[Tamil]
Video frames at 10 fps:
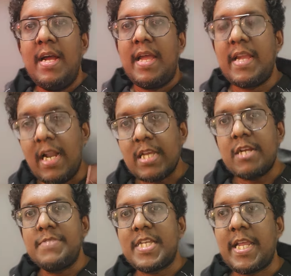
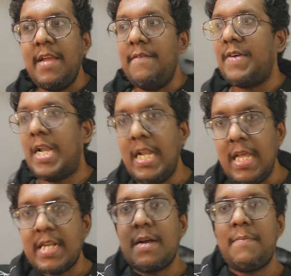எங்களுக்கும் சரி வெளியில
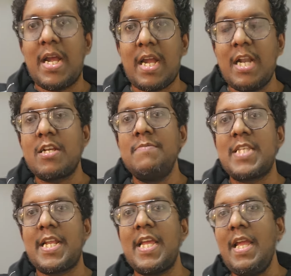இருக்க மக்களுக்கும்
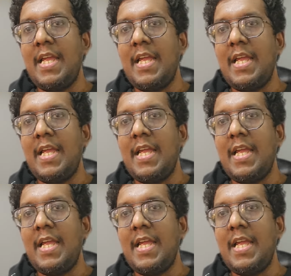சரி